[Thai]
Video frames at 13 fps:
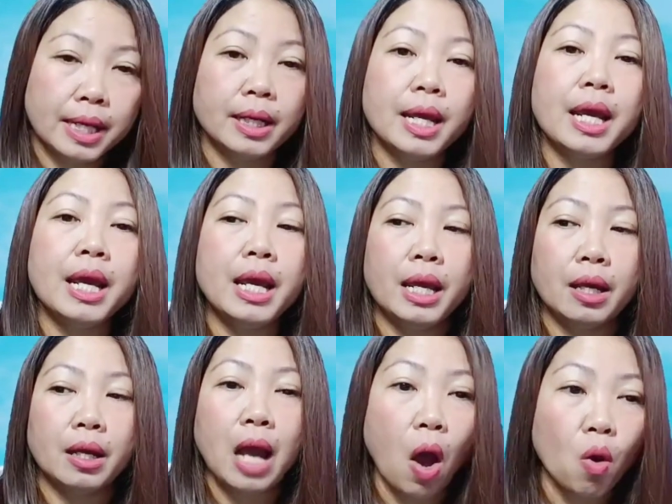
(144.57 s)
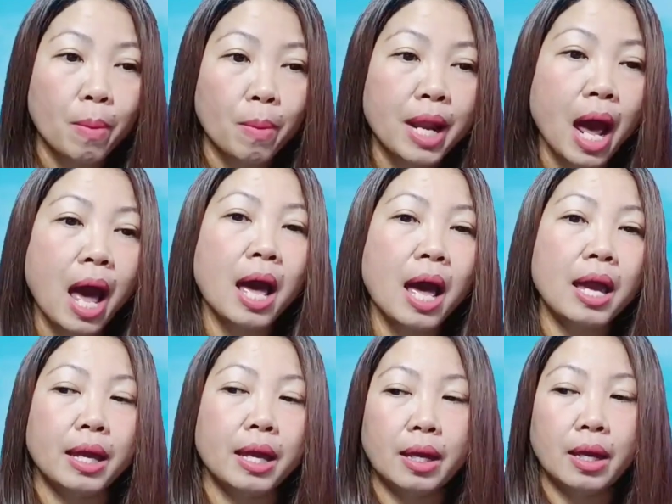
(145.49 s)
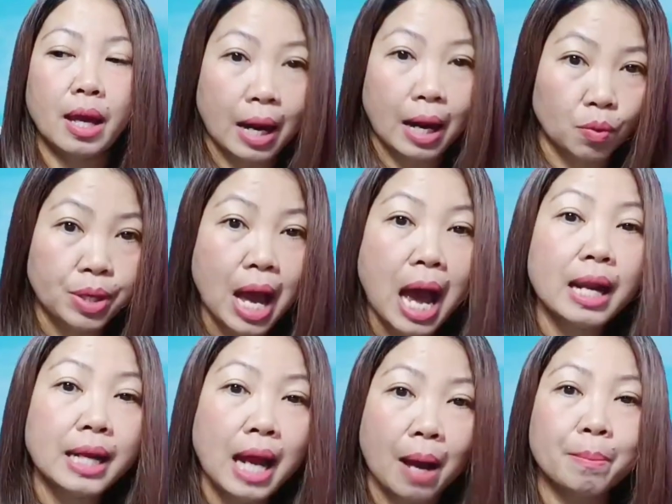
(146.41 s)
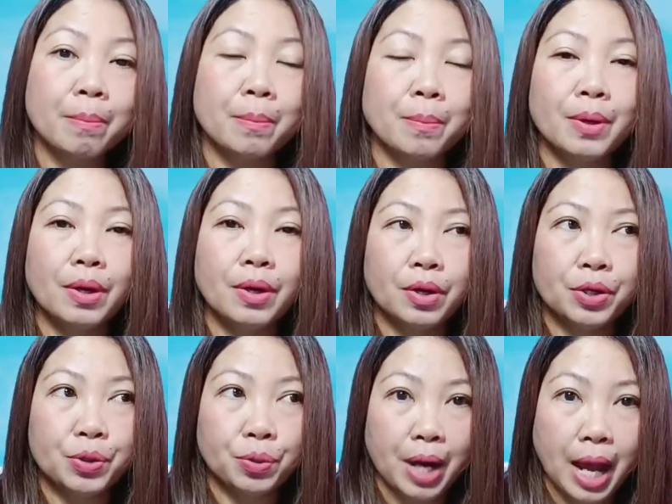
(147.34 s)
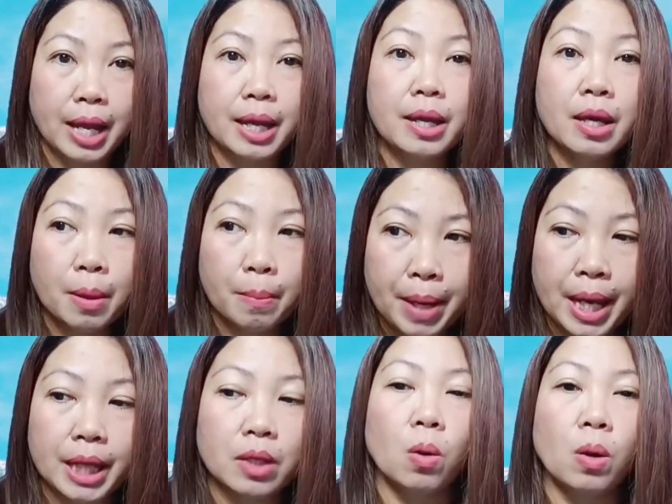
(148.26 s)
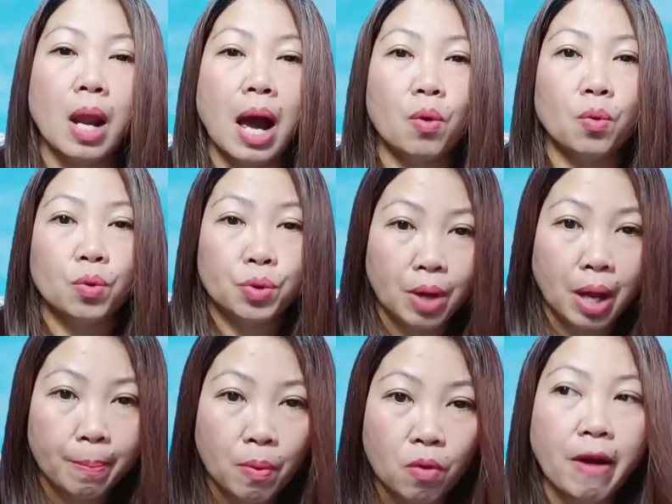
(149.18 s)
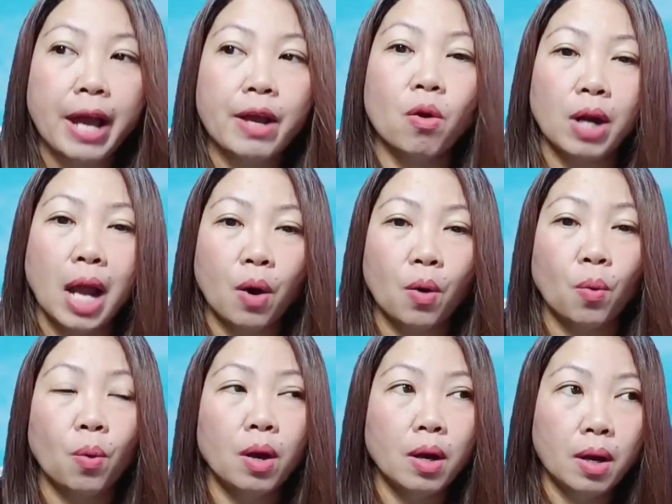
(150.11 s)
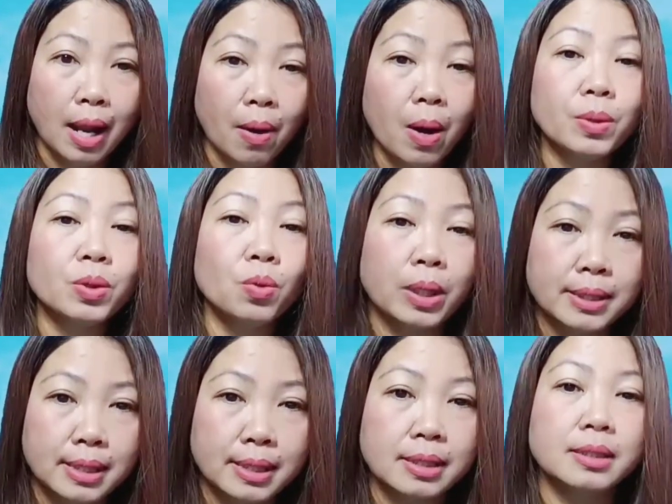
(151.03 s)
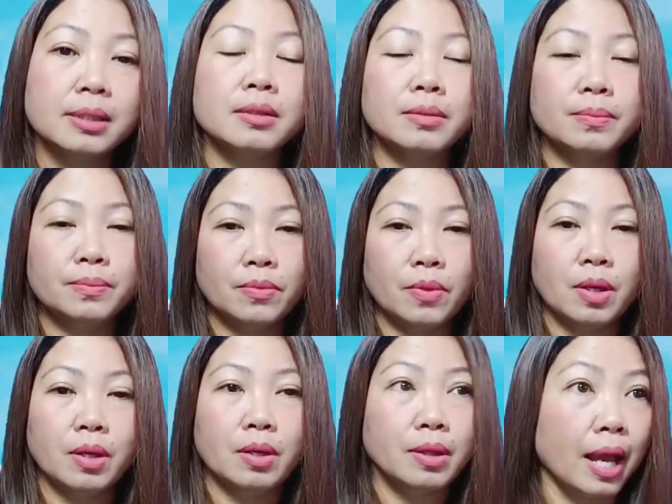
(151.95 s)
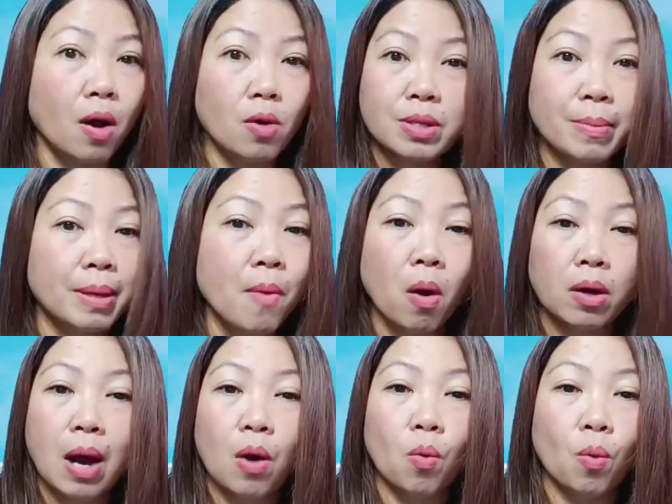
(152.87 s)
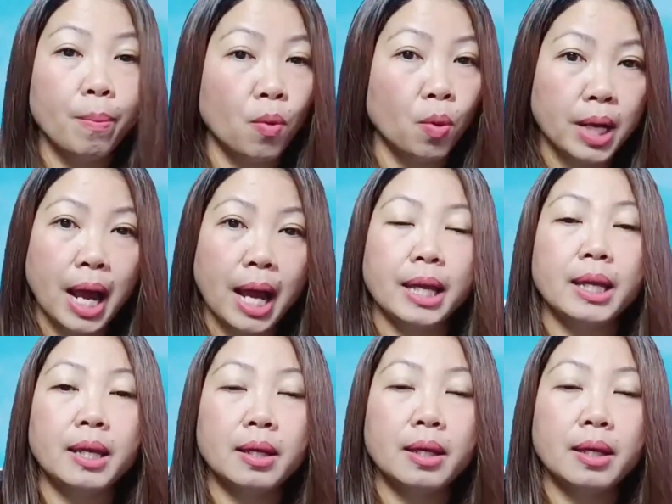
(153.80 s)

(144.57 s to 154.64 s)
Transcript: สิ่งที่เขาไม่ได้อนุญาตให้ทำอยู่ในเพจของเราอยู่ในโปรไฟล์ของเรา แล้วเขาตรวจเจอ แต่เขาจะไม่บอกเราว่าโพสไหน